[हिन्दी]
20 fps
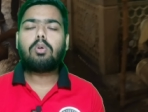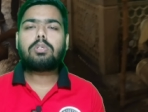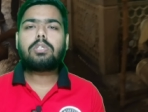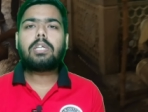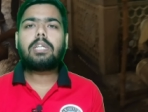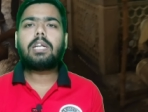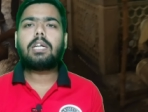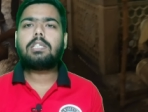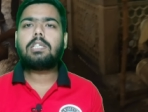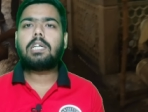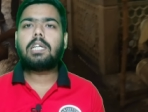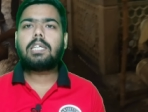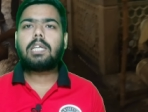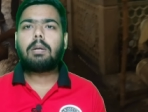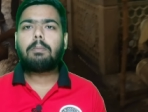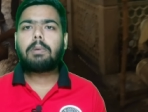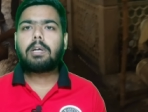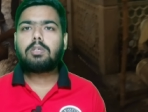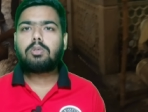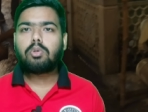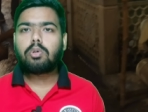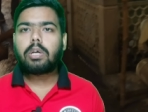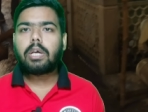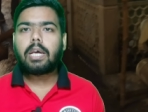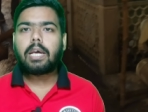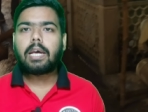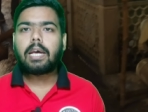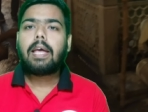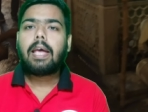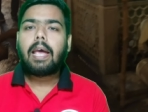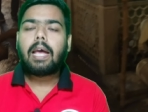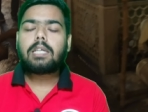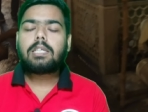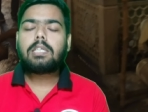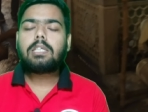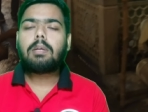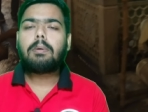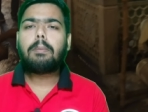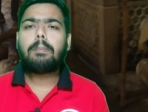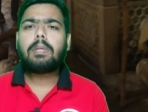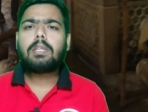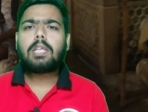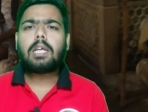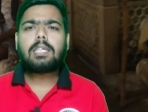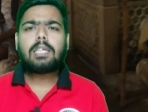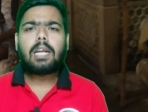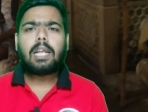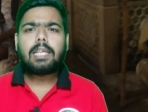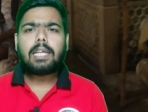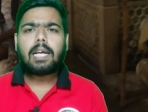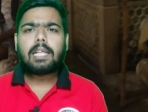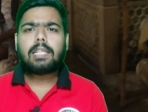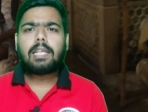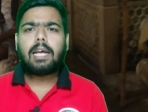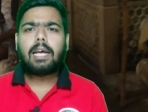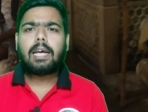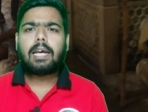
लोग सीनियर सिटीजन बन चुके हैं ऐसे समय बीतता चला जाता